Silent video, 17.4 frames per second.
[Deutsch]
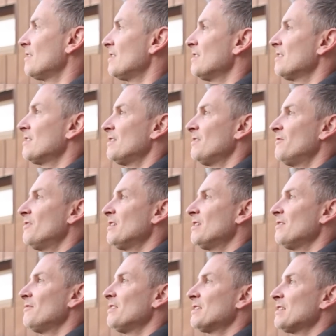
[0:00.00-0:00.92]
ist die
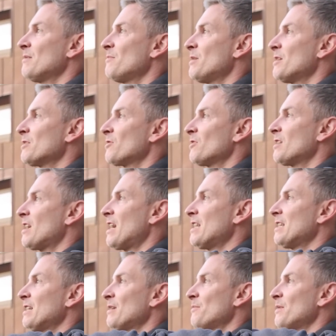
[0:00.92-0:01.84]
Wesermarsch heute
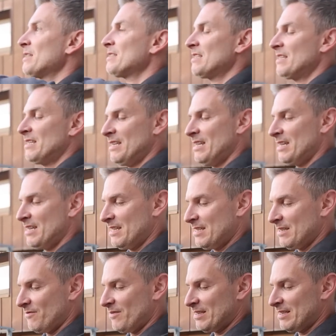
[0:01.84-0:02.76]
einigermaßen
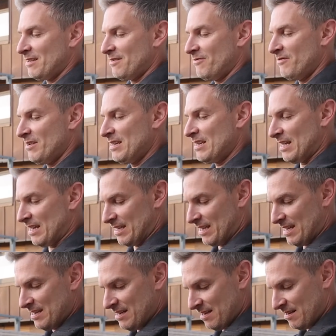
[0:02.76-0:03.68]
gnädig, was den Wind
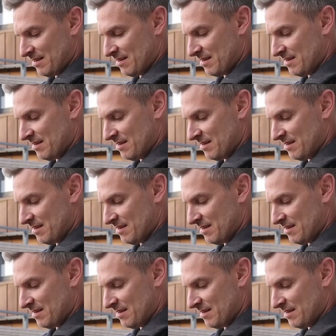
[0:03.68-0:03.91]
angeht.